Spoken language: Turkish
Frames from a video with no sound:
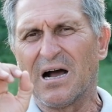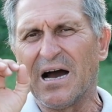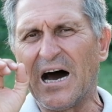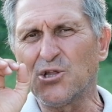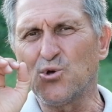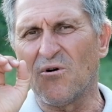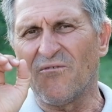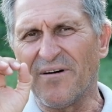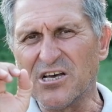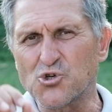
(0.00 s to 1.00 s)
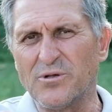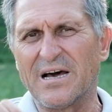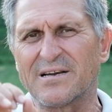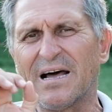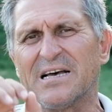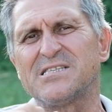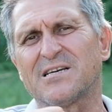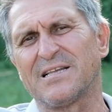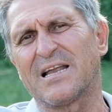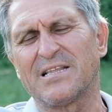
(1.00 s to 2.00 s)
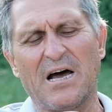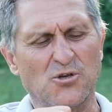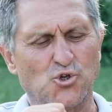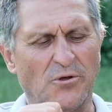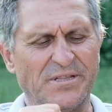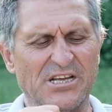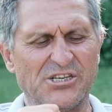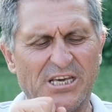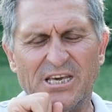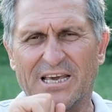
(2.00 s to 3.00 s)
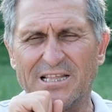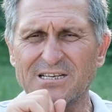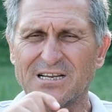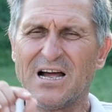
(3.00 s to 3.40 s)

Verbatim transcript: Kardiyovasküler rahatsızlıklara da son derece iyi gelir.